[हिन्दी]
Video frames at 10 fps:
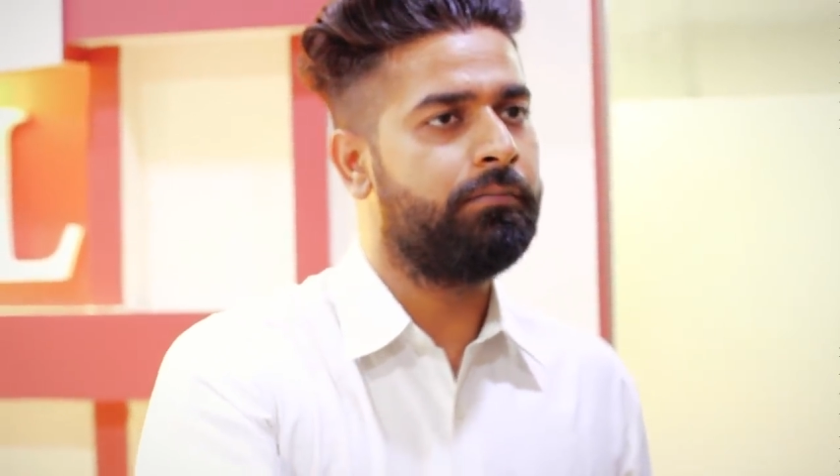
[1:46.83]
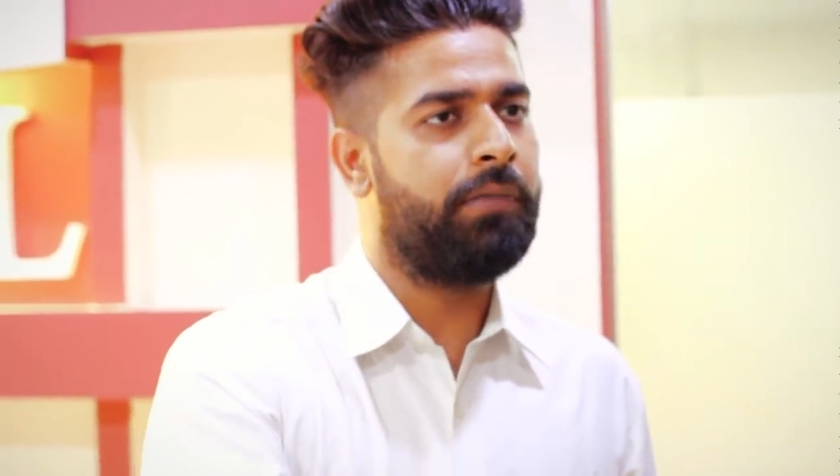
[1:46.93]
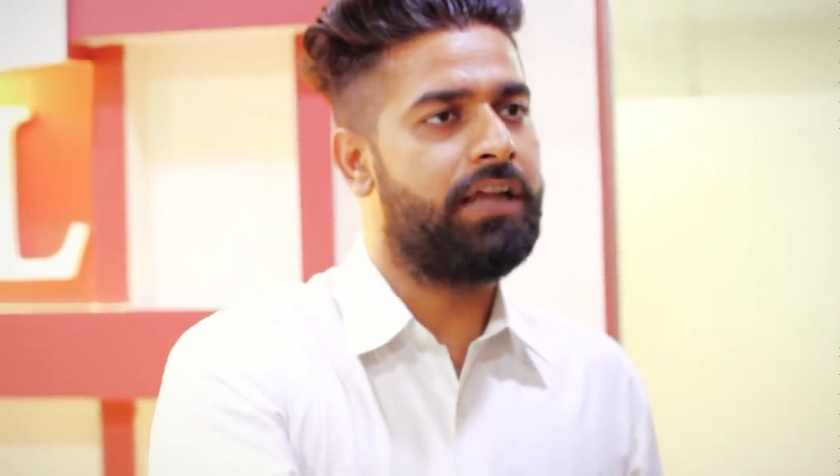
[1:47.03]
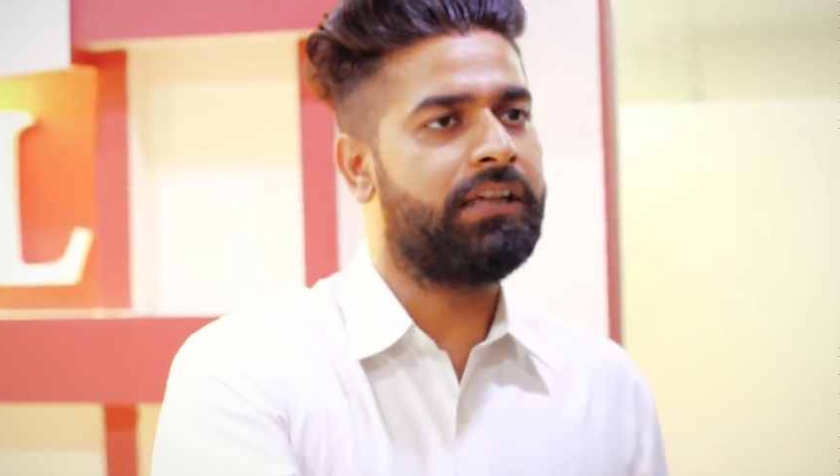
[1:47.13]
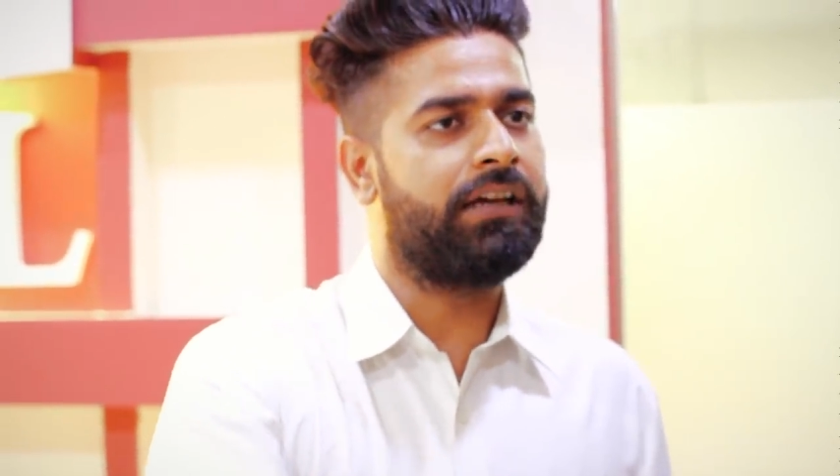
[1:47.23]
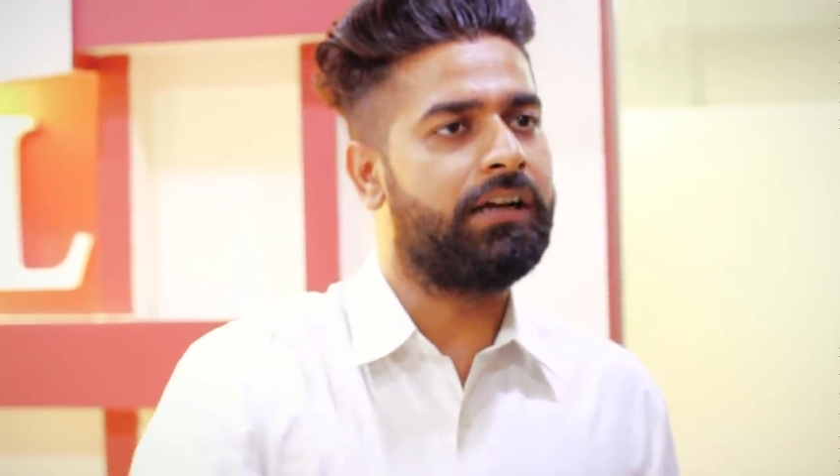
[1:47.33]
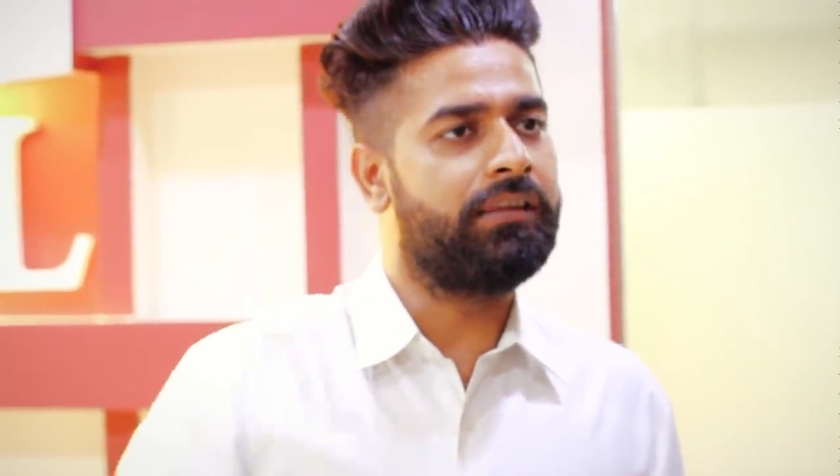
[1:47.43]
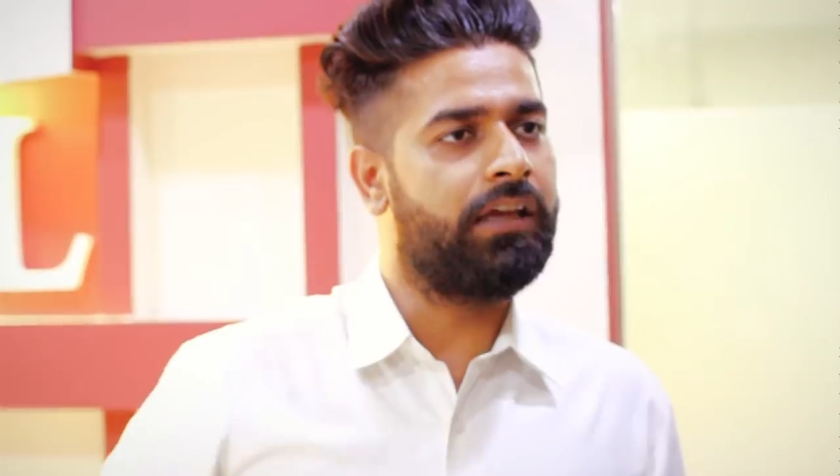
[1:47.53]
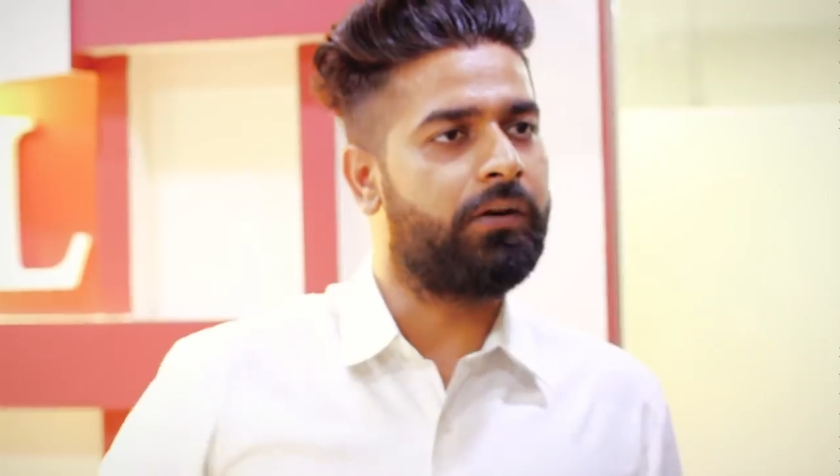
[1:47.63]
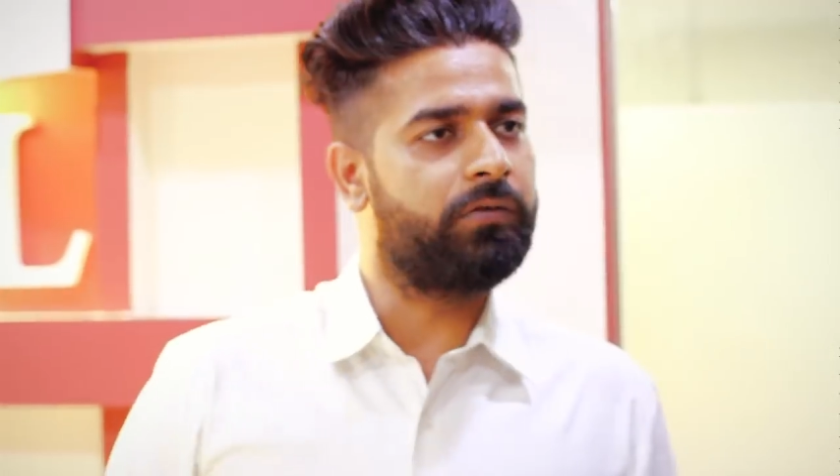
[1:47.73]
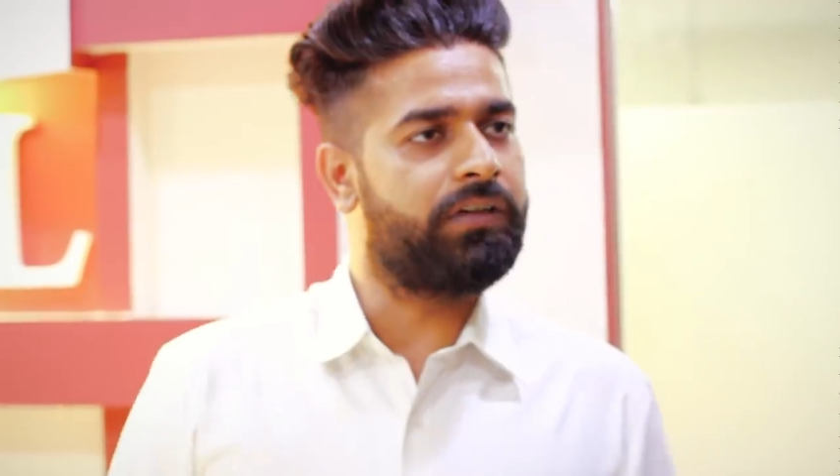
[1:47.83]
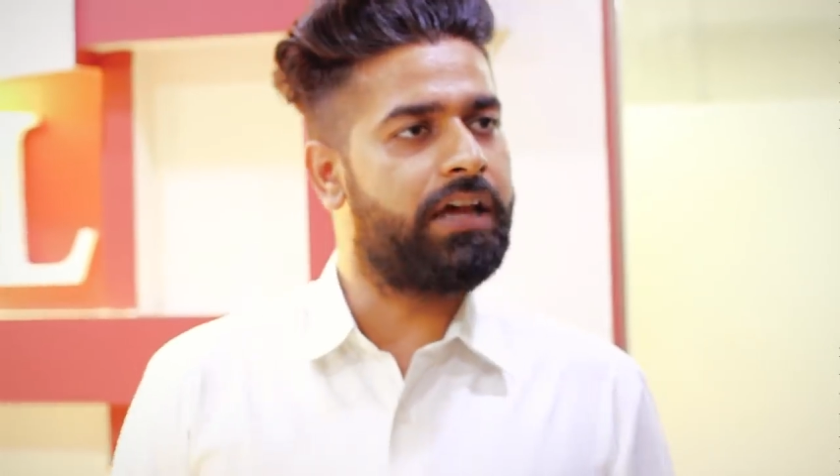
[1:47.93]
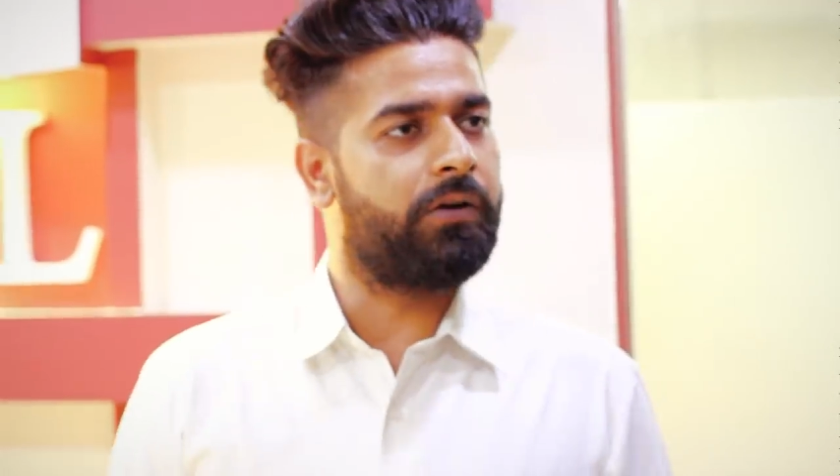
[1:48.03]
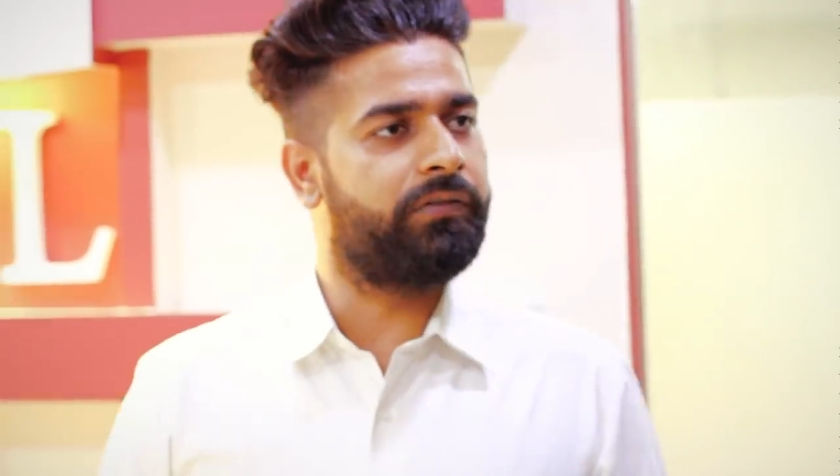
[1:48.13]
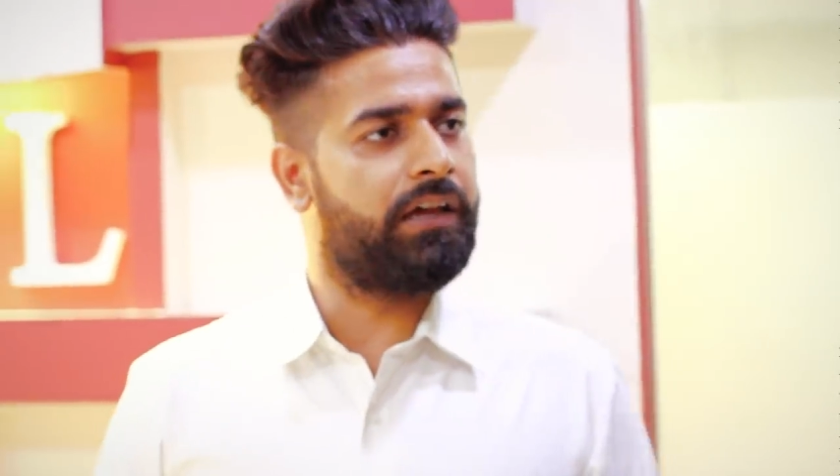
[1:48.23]
बातें करते हैं रोजा
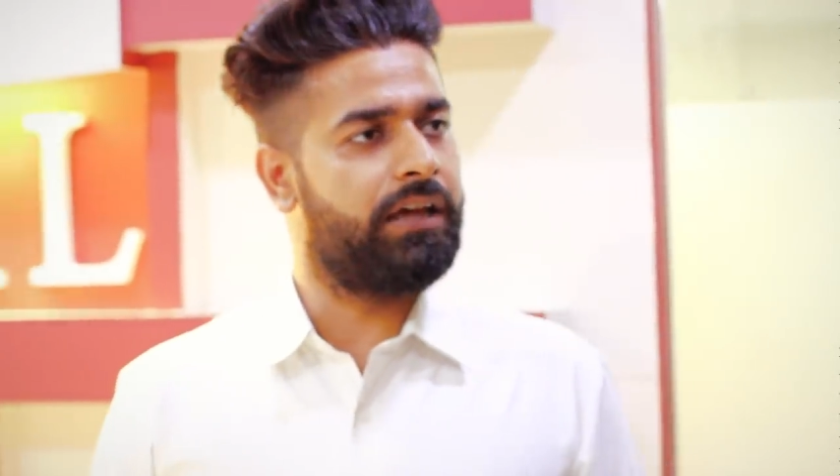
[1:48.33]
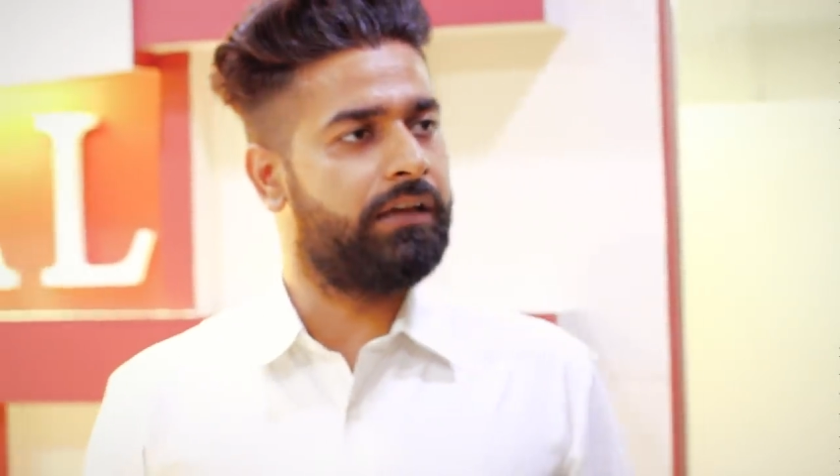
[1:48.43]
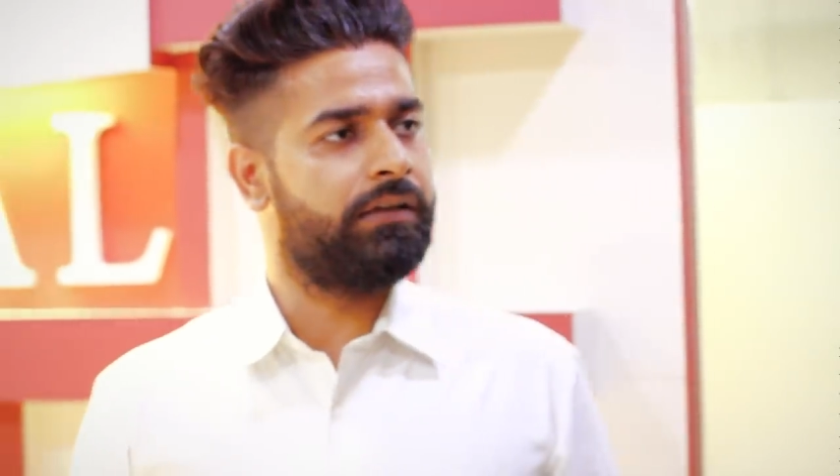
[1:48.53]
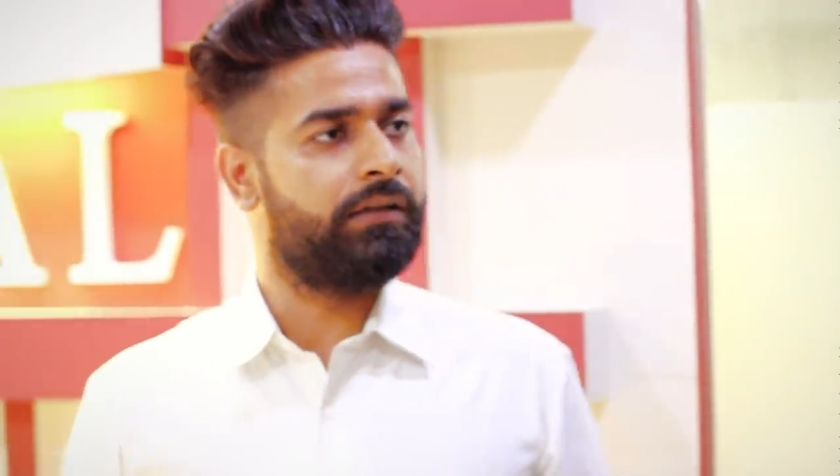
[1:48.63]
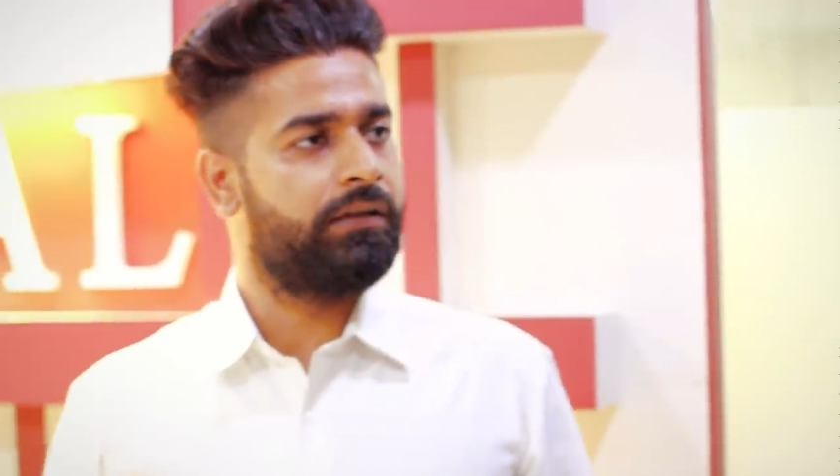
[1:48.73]
है रोजा है